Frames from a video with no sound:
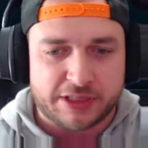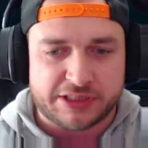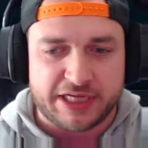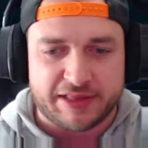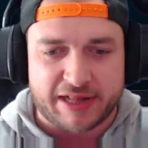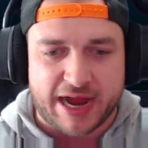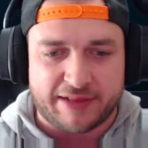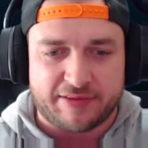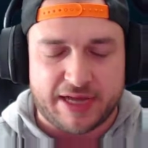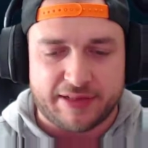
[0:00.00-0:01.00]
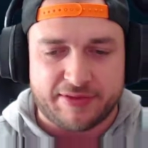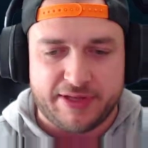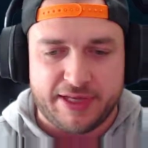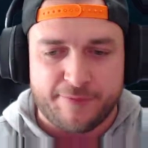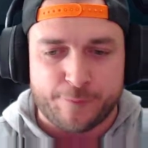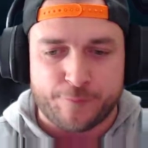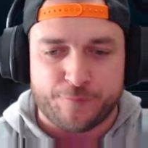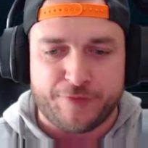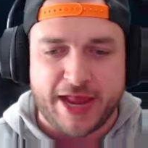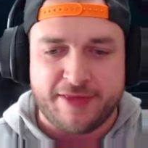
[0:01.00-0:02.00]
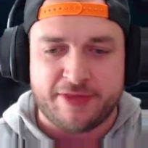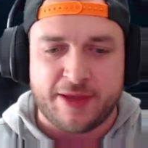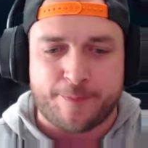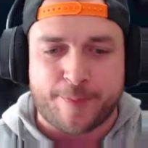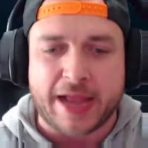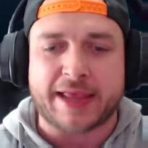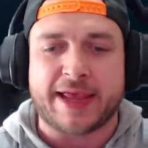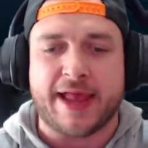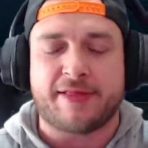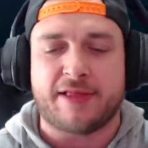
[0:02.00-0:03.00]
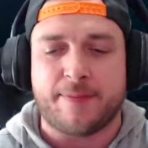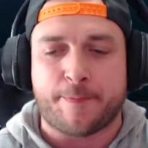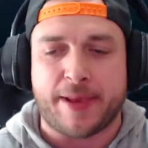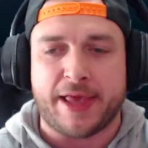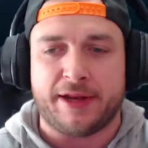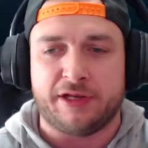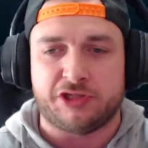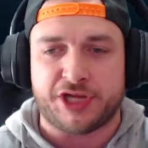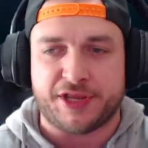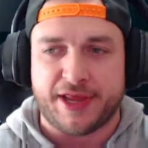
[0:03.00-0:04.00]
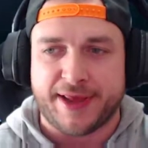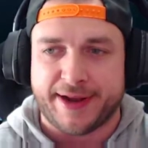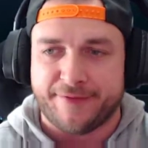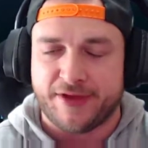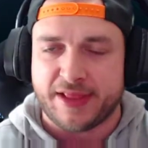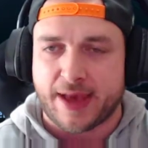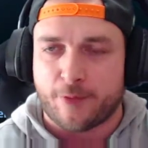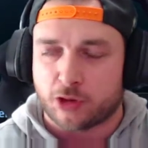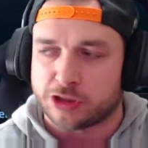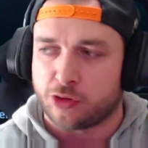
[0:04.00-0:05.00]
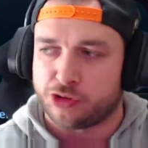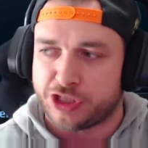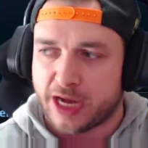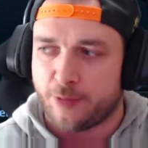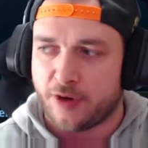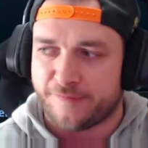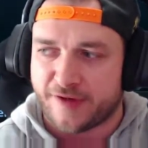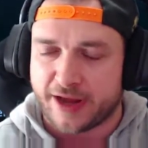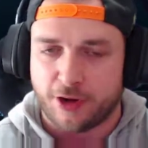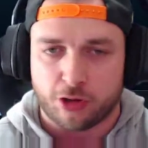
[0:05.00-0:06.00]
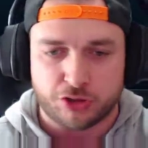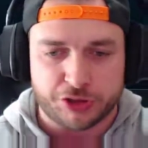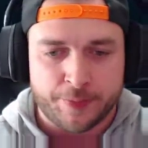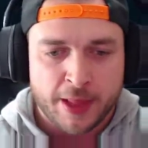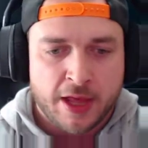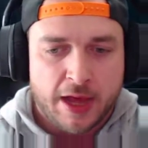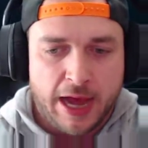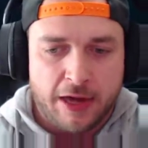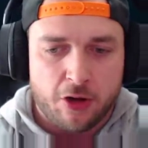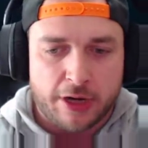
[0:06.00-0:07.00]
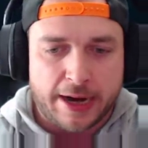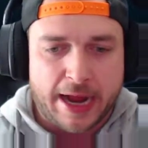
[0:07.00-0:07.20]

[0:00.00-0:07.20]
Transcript: si tratta di 20 pacchetti per il geniere Vediamo cosa riusciamo a fare oggi Allora,